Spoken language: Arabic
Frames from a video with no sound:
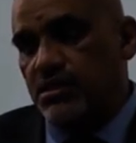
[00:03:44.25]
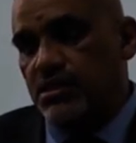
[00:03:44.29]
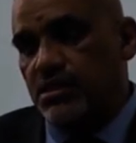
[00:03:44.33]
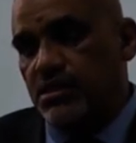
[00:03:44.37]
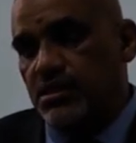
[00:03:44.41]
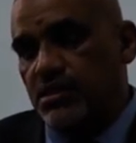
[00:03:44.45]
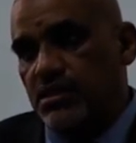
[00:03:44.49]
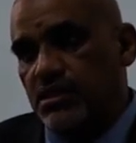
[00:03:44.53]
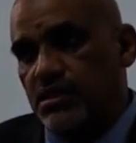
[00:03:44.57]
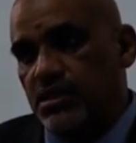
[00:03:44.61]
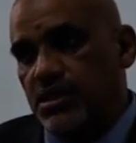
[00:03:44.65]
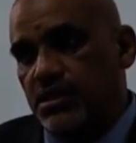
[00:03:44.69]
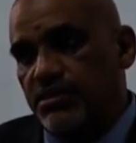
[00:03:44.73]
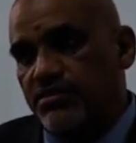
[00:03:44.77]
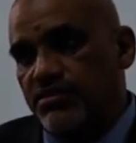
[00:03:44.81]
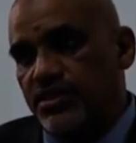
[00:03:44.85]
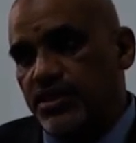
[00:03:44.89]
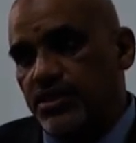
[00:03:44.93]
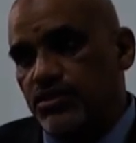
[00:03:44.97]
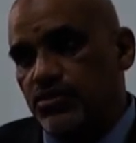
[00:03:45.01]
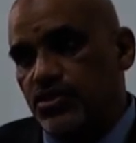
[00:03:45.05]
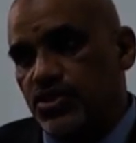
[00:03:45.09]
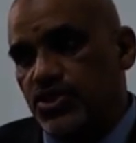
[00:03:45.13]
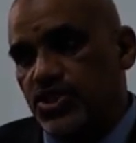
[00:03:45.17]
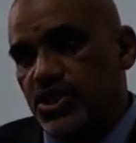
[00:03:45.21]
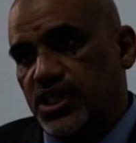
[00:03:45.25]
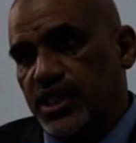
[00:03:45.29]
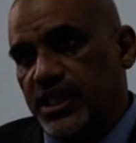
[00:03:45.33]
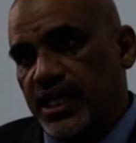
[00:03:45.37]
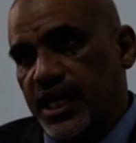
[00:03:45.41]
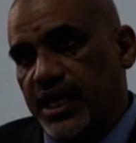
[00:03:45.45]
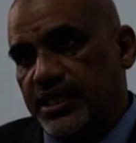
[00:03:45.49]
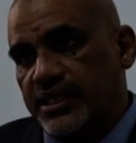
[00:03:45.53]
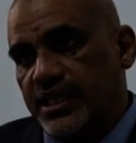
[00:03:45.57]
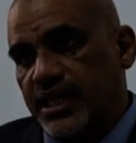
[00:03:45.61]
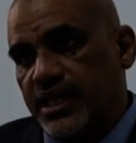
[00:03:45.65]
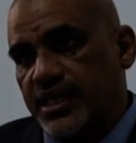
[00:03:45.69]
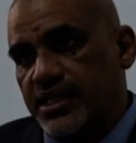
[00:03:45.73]
2020
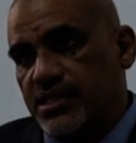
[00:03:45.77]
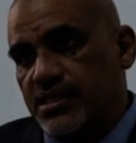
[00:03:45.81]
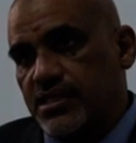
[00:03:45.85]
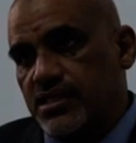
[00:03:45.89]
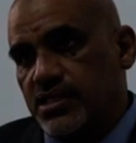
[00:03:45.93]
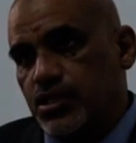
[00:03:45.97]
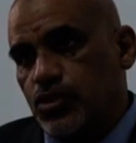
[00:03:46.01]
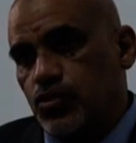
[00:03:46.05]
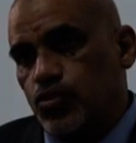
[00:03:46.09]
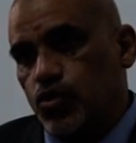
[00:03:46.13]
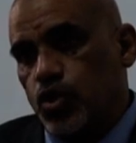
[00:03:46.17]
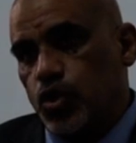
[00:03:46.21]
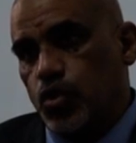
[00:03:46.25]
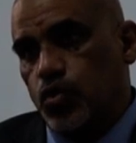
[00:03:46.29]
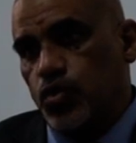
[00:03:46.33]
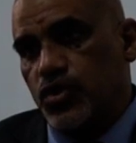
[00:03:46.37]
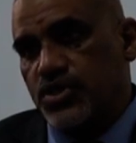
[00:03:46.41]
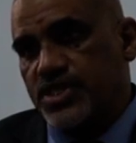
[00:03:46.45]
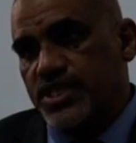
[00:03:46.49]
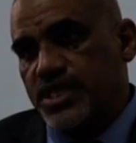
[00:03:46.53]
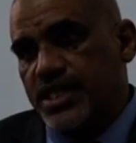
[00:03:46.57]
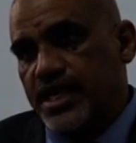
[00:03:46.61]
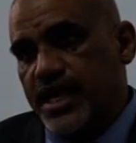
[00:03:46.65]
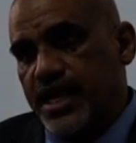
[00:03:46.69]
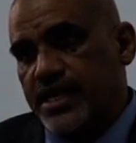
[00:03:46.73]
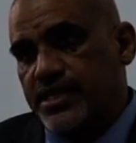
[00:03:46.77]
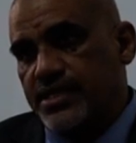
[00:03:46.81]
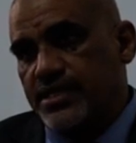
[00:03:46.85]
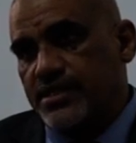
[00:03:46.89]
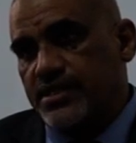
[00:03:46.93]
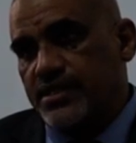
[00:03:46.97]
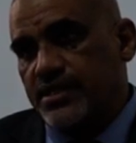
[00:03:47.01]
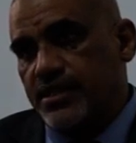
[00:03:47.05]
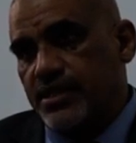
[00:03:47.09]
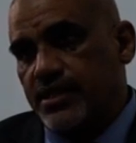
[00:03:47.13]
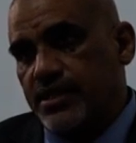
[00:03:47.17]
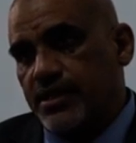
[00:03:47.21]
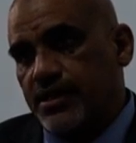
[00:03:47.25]
أعتقد وهو
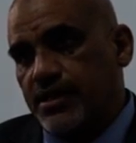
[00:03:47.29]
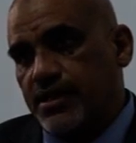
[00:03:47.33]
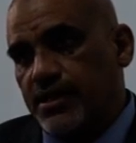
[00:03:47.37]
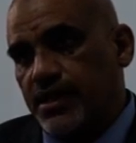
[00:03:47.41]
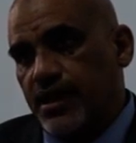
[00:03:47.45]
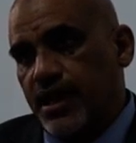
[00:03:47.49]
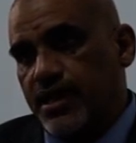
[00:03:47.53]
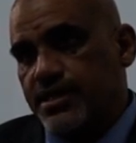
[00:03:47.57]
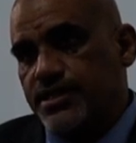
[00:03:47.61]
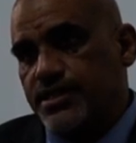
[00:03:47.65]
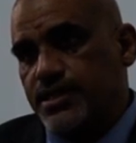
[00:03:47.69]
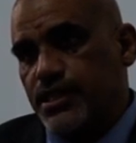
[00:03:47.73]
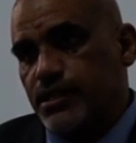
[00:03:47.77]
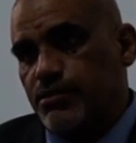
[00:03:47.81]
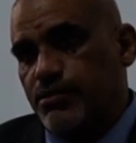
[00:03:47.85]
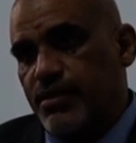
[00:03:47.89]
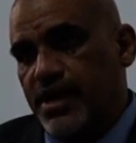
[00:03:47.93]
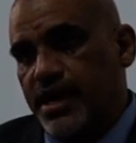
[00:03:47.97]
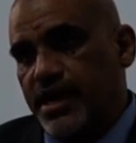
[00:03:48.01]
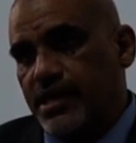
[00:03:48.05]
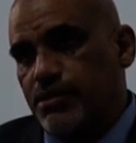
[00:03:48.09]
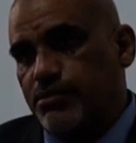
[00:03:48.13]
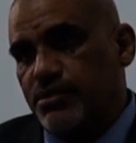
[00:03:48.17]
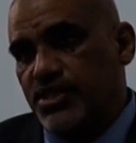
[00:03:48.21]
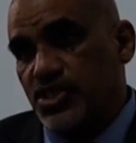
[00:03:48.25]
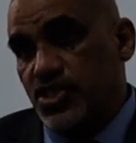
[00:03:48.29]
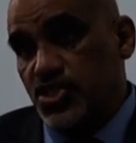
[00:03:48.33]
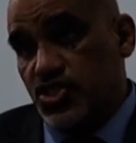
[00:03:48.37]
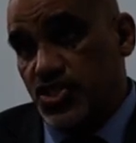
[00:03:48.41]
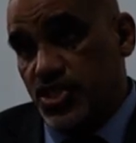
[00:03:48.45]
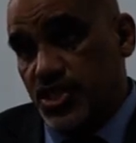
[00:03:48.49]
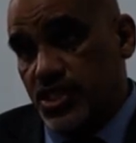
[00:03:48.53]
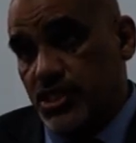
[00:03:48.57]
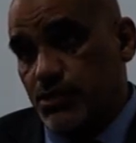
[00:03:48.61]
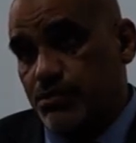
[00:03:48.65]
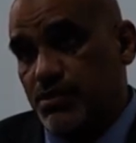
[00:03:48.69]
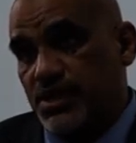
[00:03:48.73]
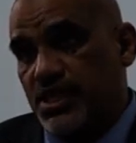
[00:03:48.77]
زيادة رأس المال من
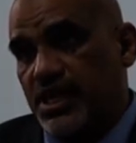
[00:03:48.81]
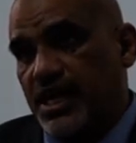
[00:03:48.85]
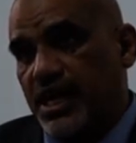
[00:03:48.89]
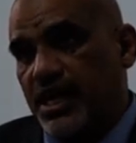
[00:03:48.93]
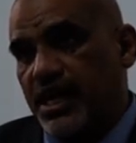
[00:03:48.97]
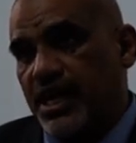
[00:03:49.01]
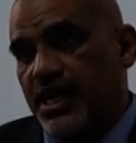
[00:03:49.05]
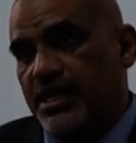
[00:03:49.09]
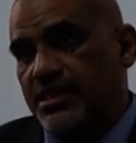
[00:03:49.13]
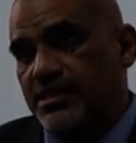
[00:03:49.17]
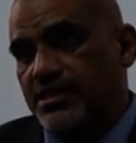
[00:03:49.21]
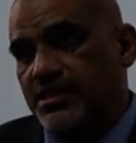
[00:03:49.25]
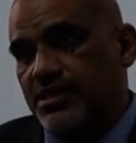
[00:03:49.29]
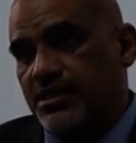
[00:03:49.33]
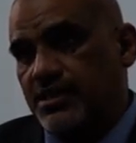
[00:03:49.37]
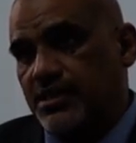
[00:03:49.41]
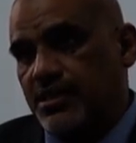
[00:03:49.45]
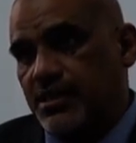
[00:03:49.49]
6 مليارات